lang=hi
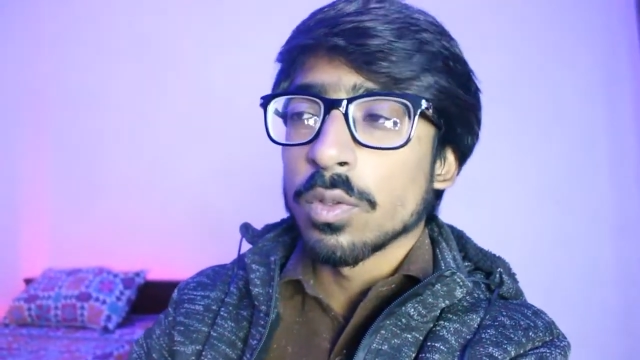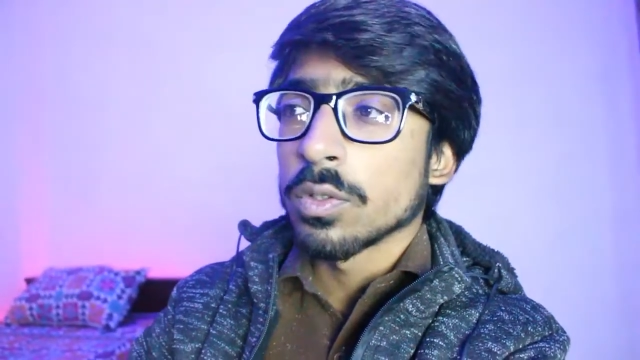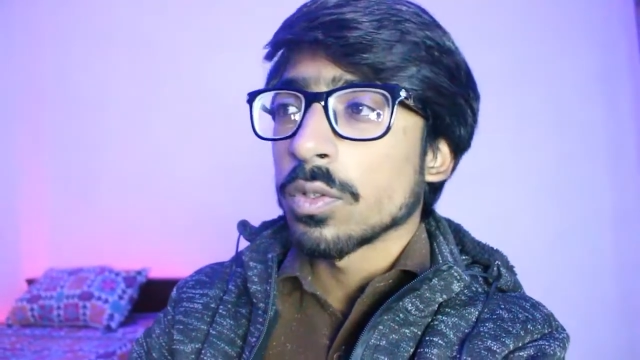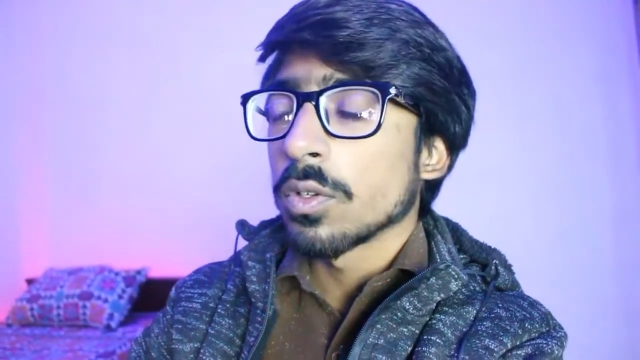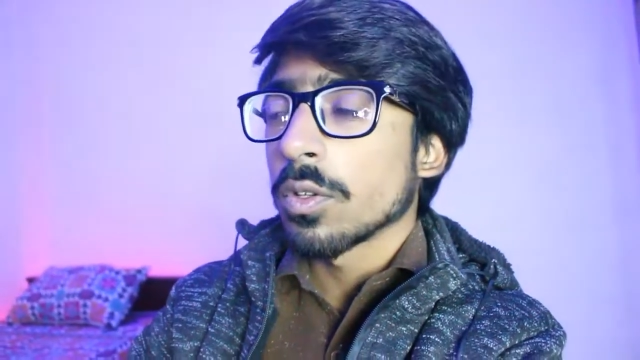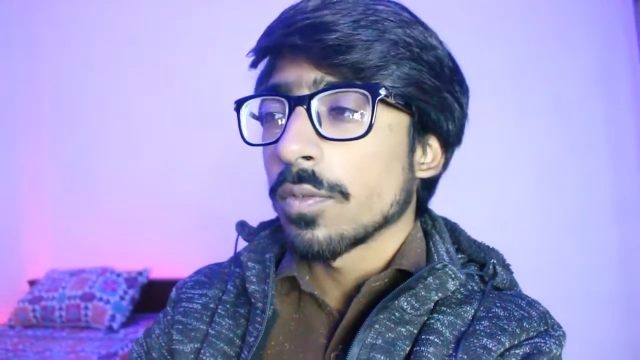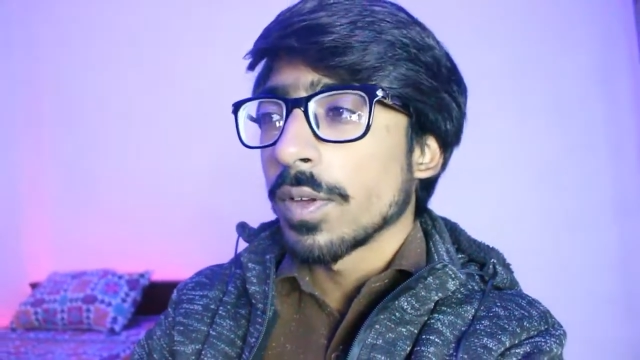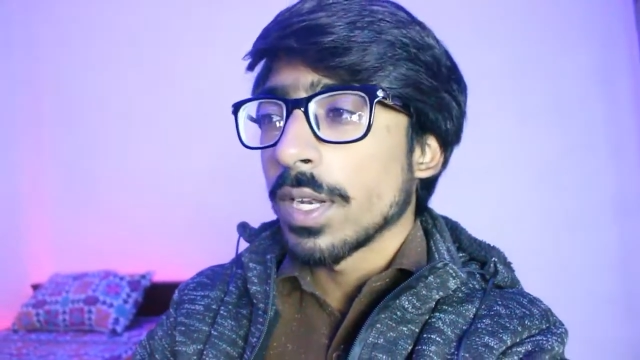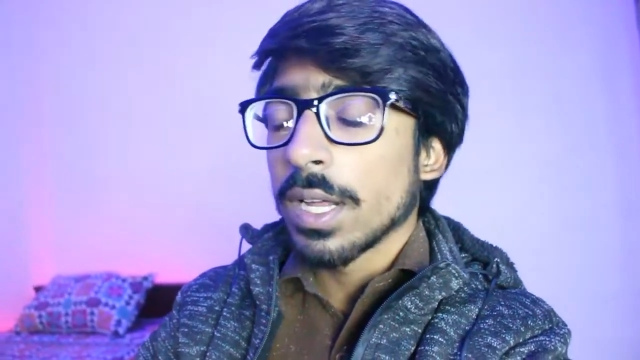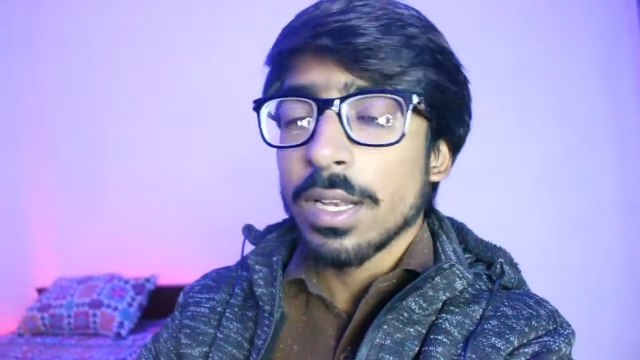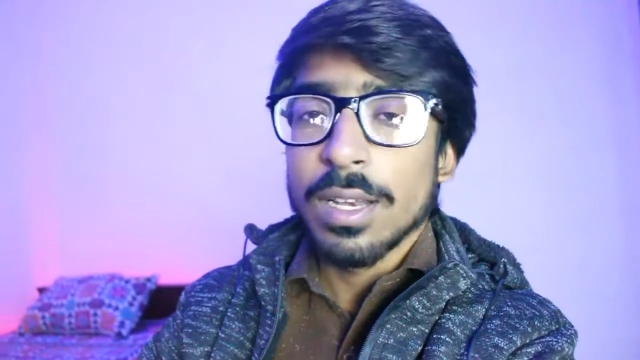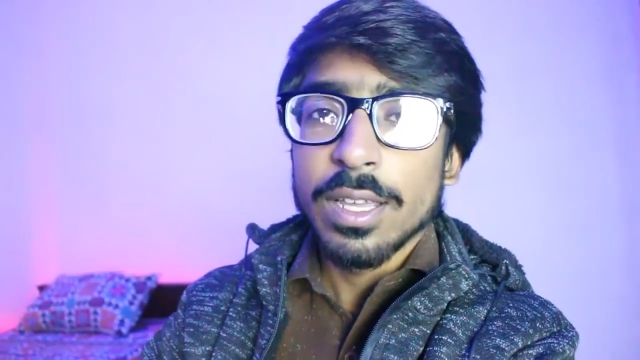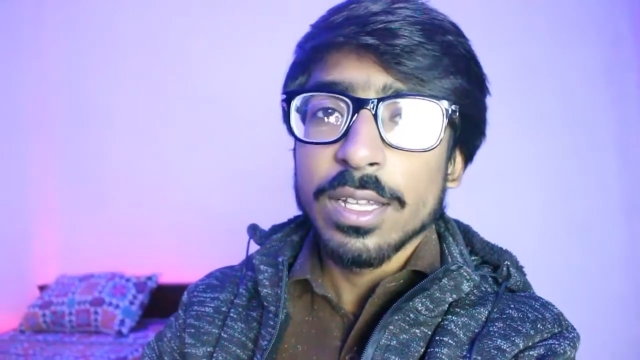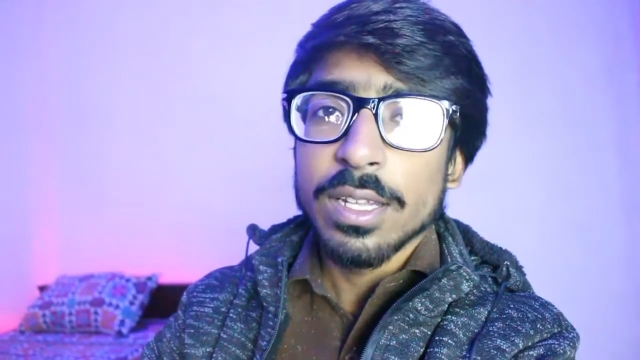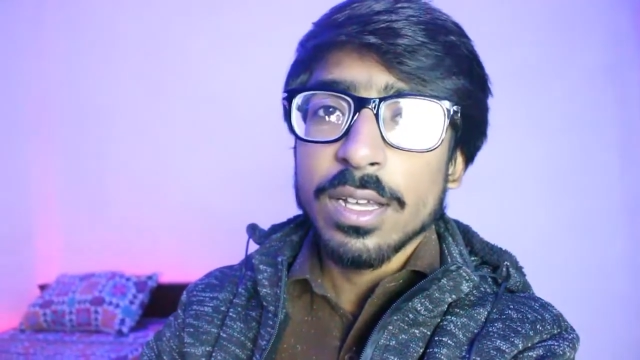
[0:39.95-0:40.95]
उसको तो
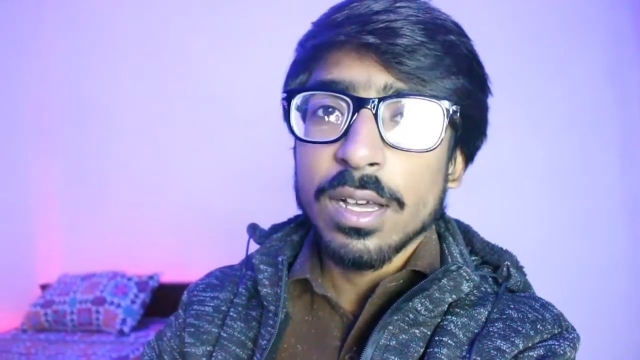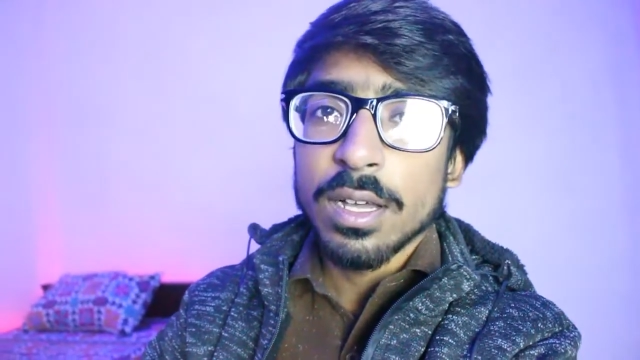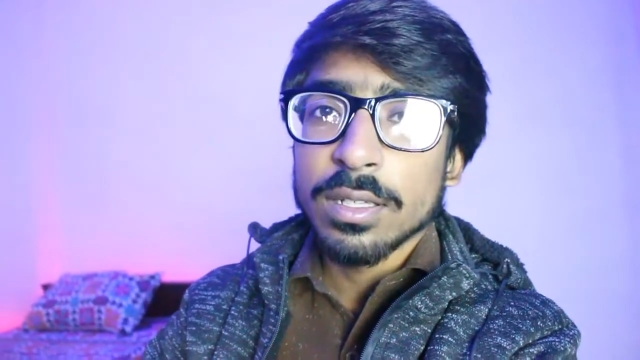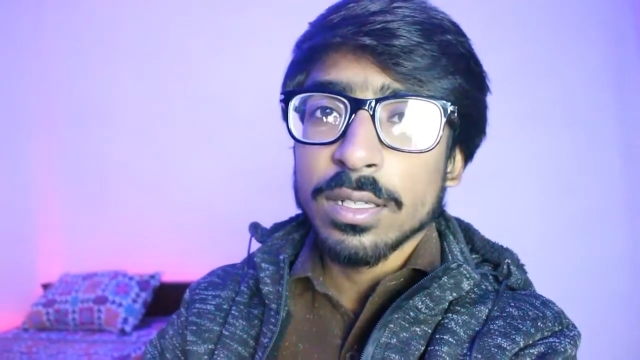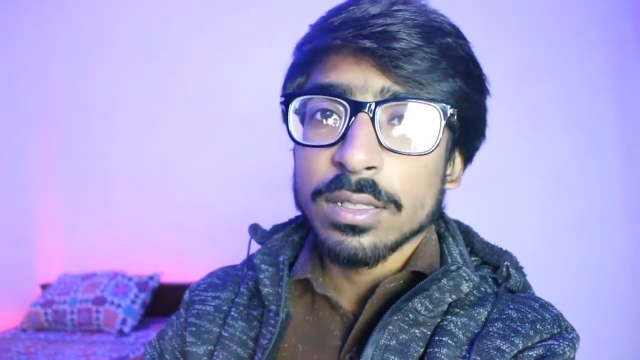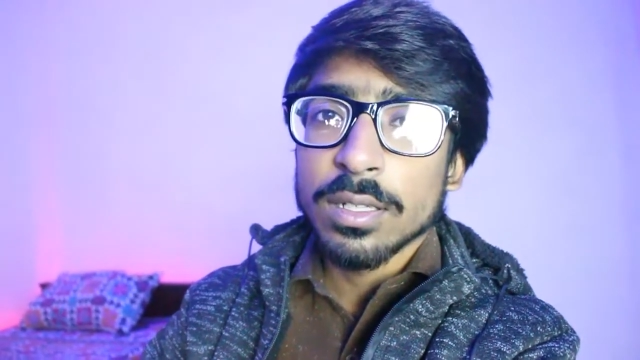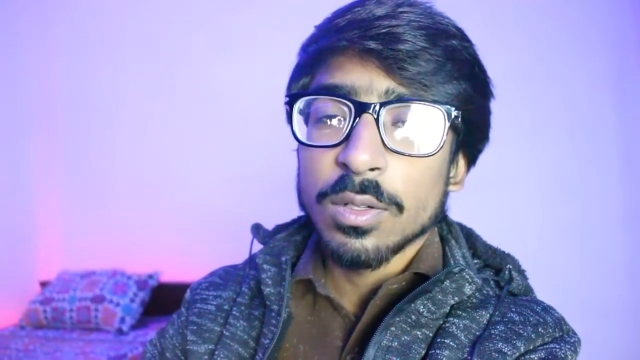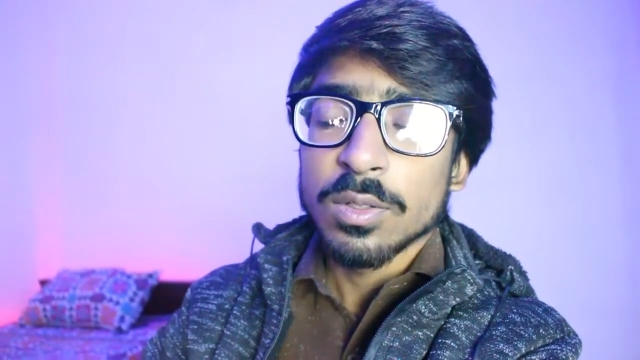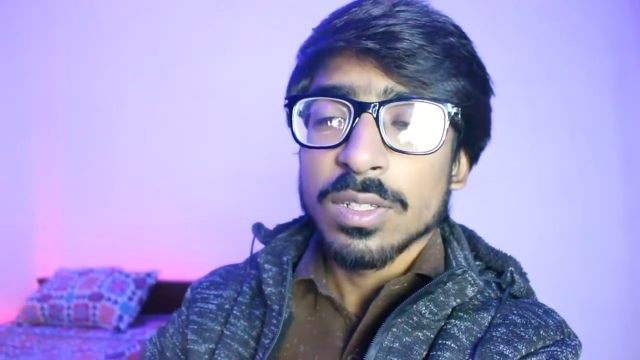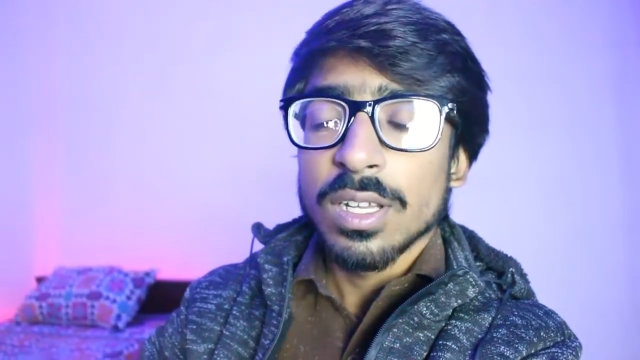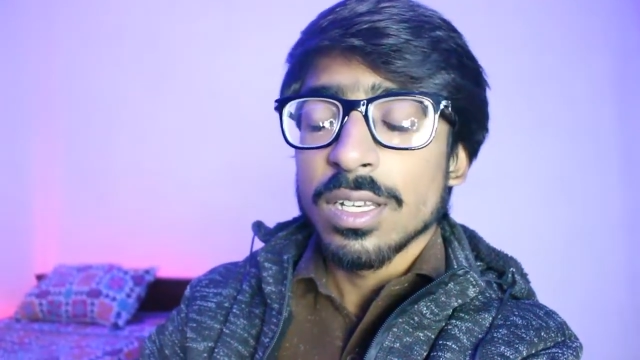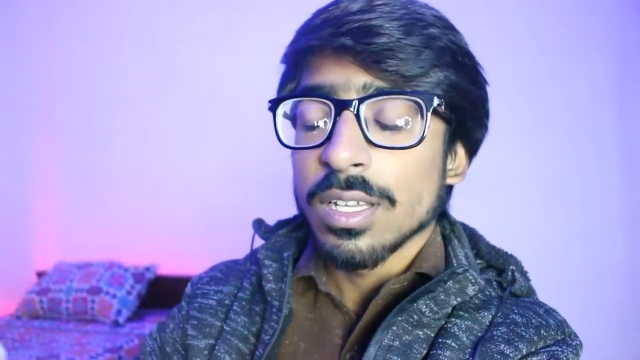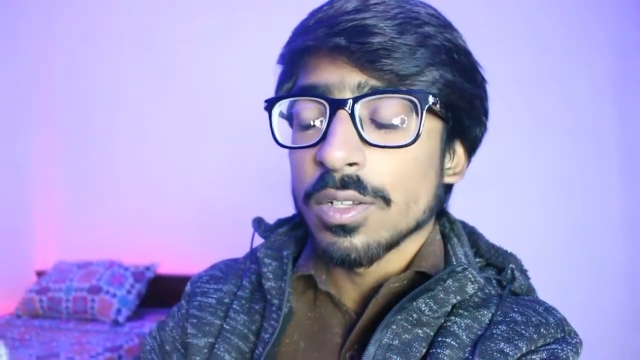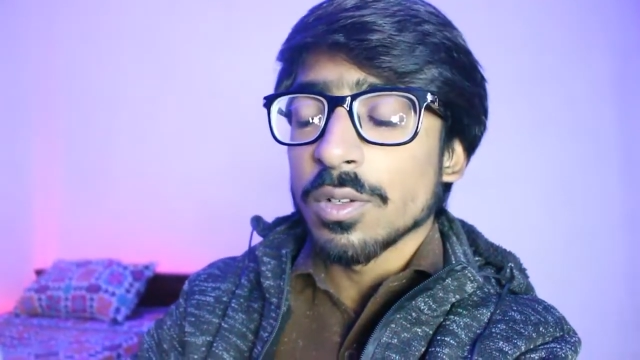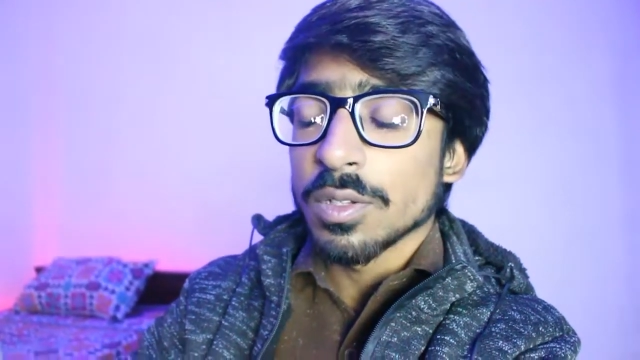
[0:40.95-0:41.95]
फ़िलहाल नहीं दिखा सकता उसके
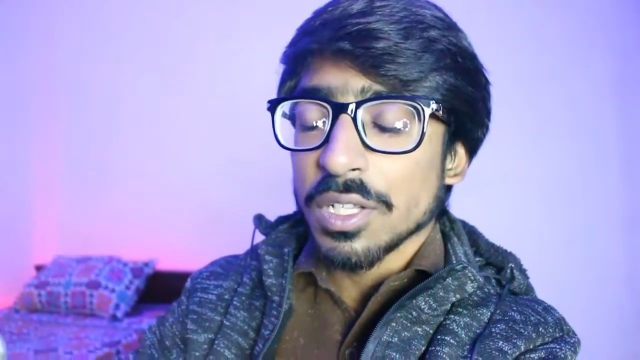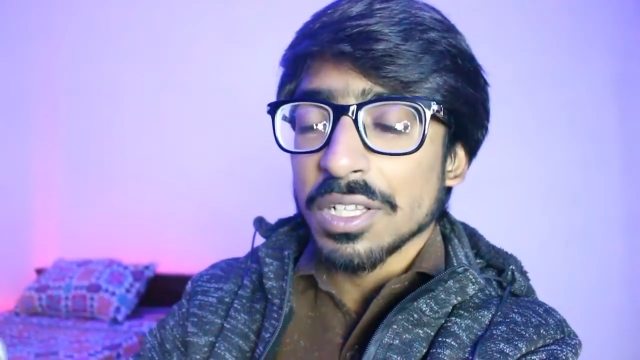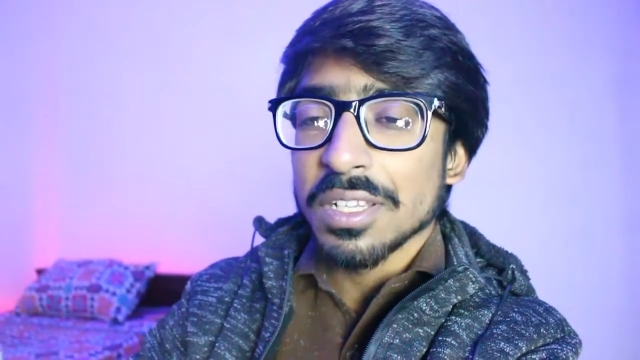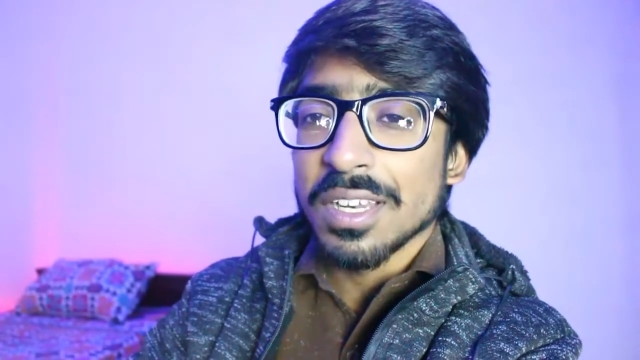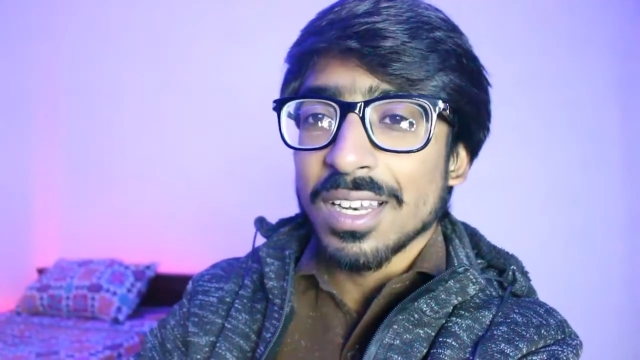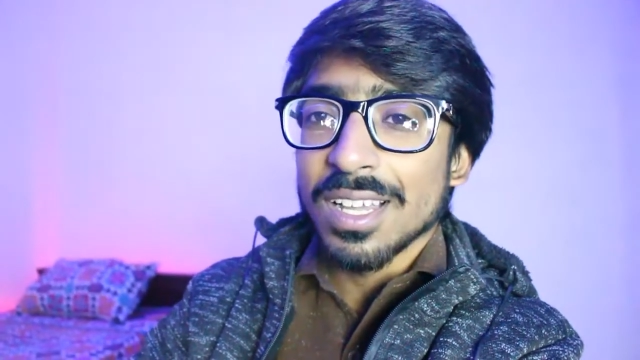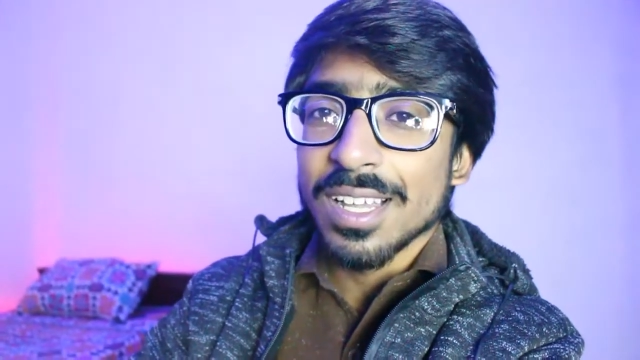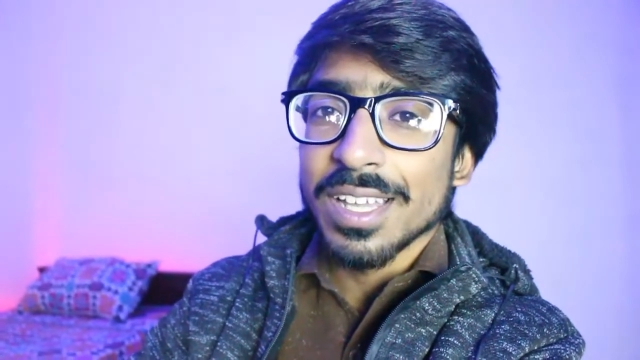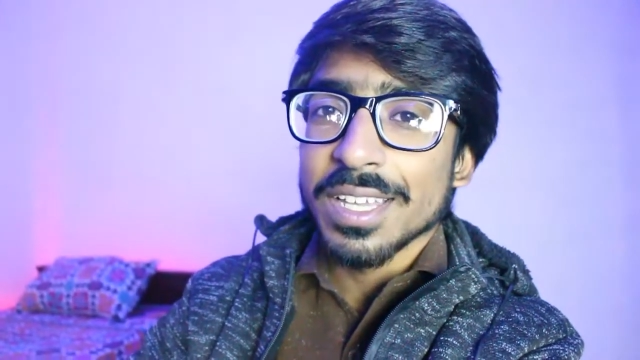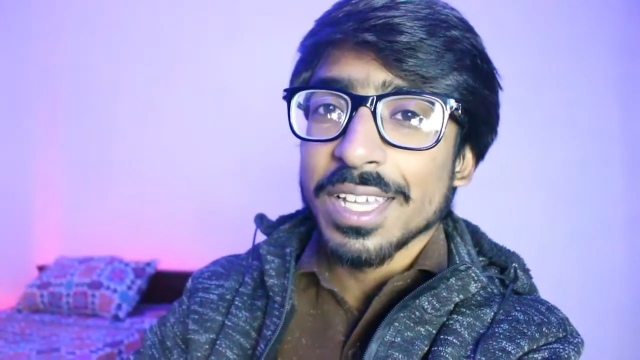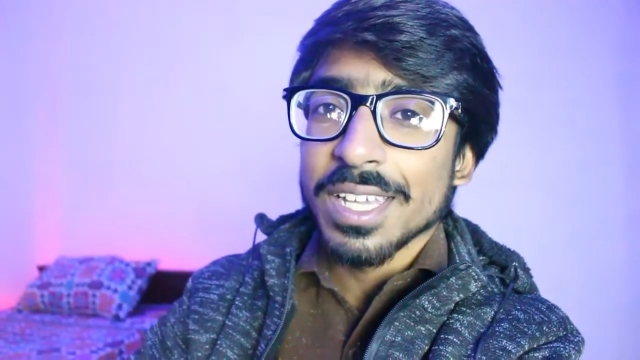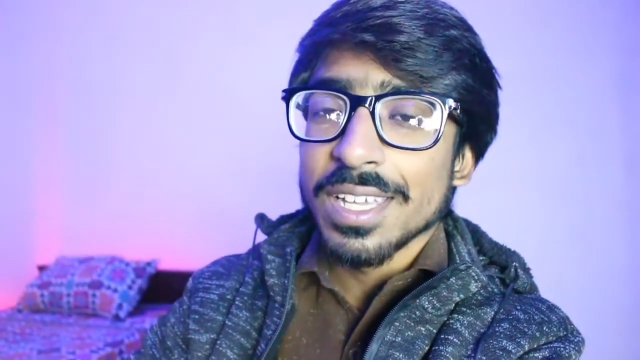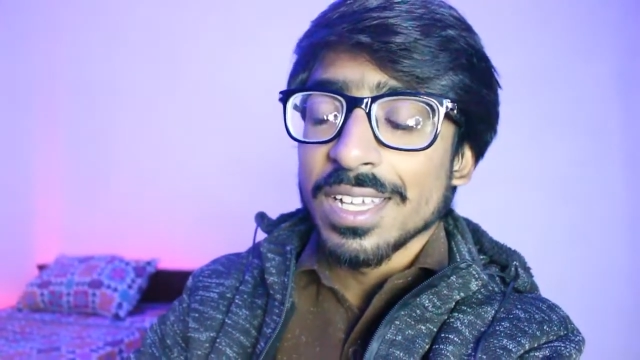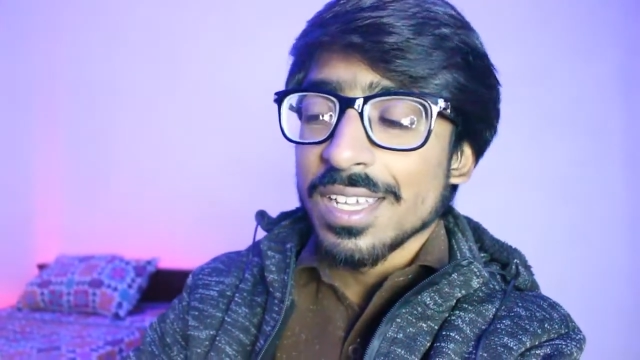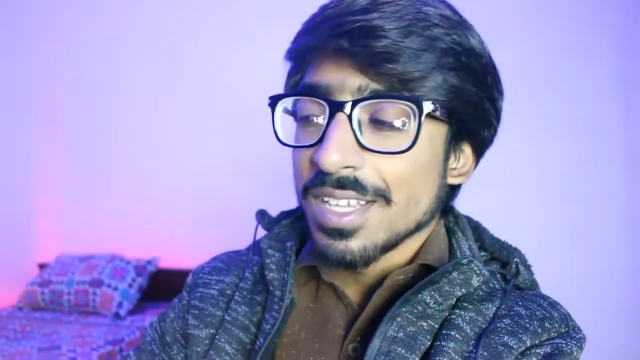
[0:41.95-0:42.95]
लिए दो तीन दिन लगेंगे